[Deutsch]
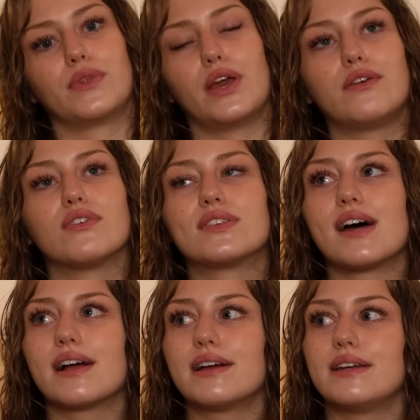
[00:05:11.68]
ich würde
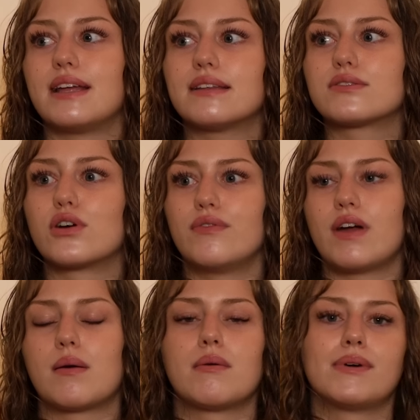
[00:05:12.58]
sagen, jetzt können
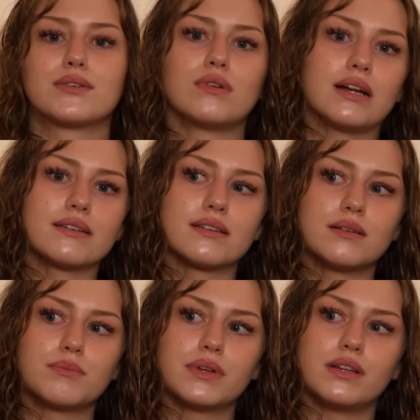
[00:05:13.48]
wir aber mal so
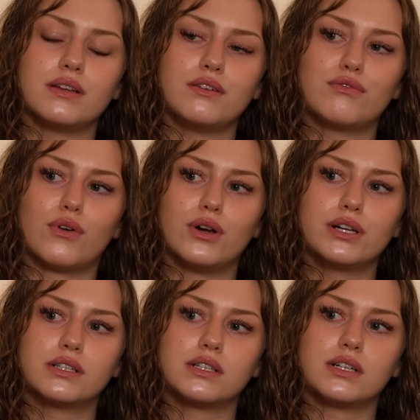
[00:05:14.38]
langsam in die
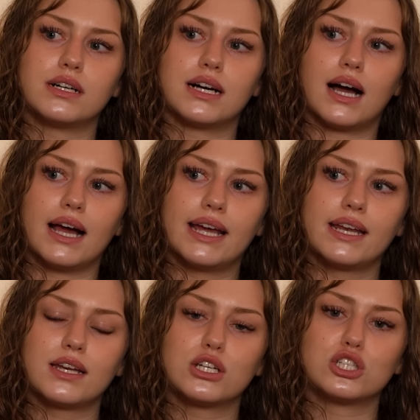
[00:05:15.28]
Folge
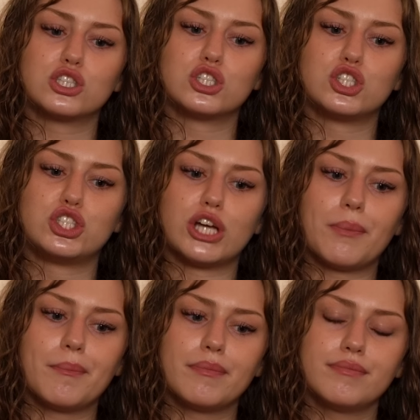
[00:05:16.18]

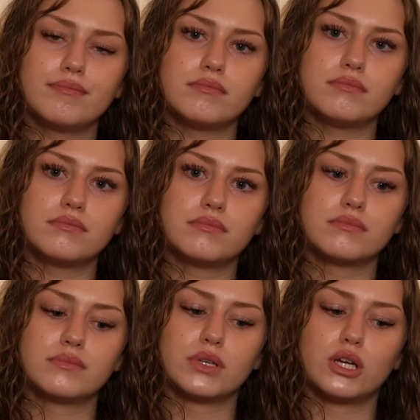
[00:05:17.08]
reinjumpen.
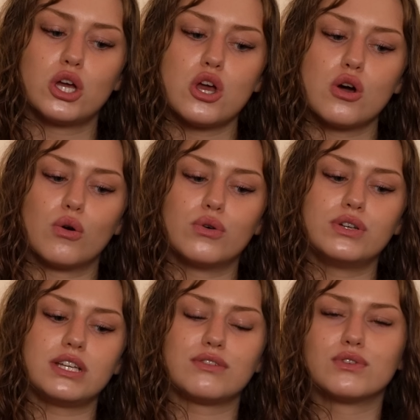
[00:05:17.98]

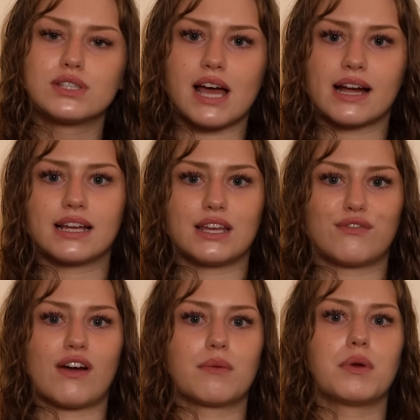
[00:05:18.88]
Und ich würde sagen, ich
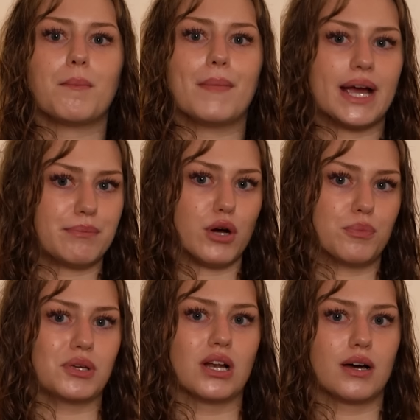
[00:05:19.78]
fange mit meinen
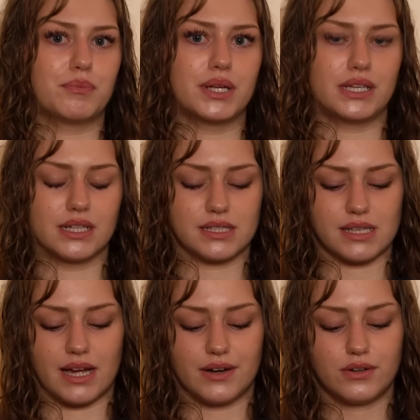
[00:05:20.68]
Popular Opinions
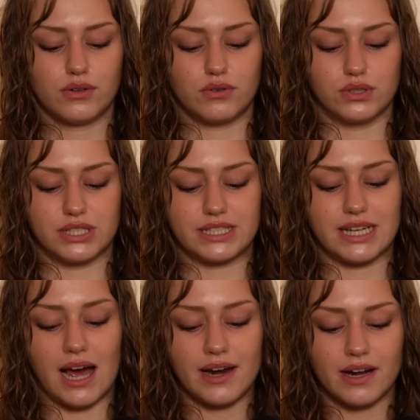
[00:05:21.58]
an und
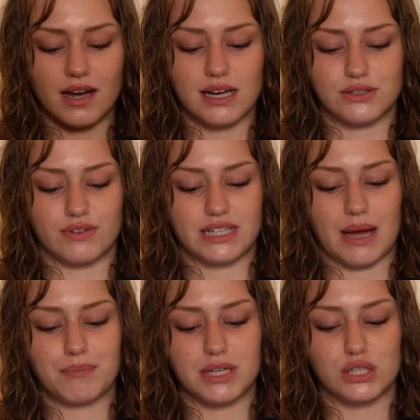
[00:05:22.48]
danach, also weil ich
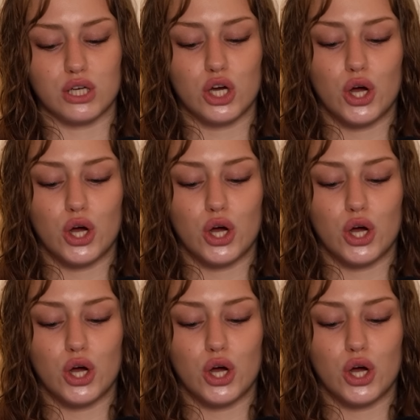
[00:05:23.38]
habe nicht